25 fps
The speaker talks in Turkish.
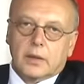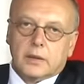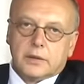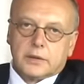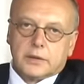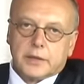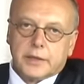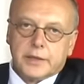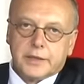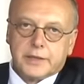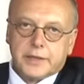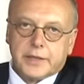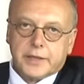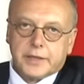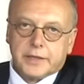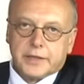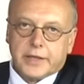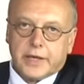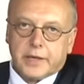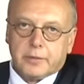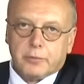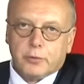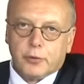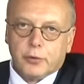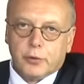Sayın
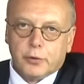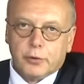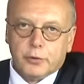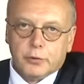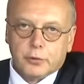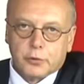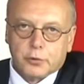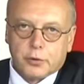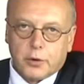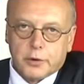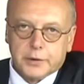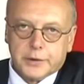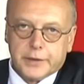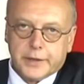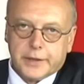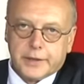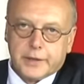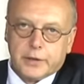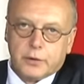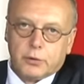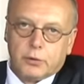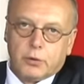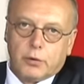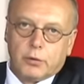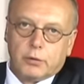seyirciler bugün Sol
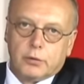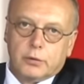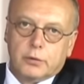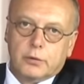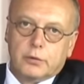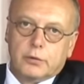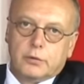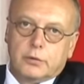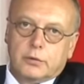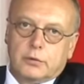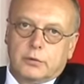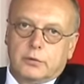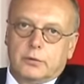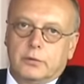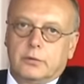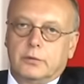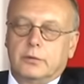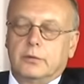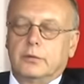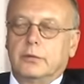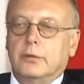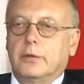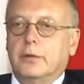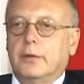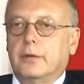şeridin konuğu e,
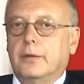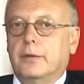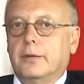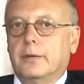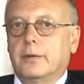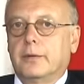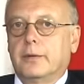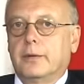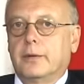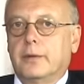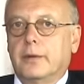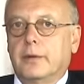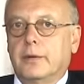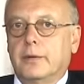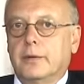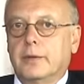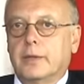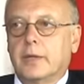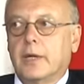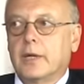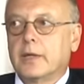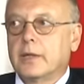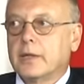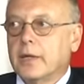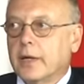
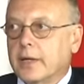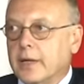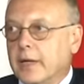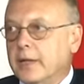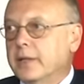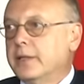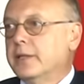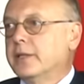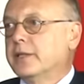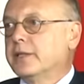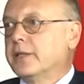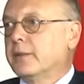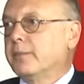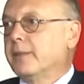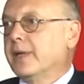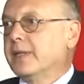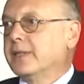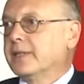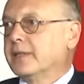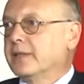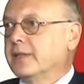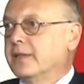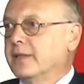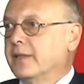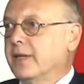Tarık Akan diyeceğim
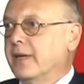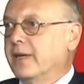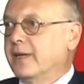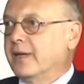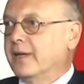aslında.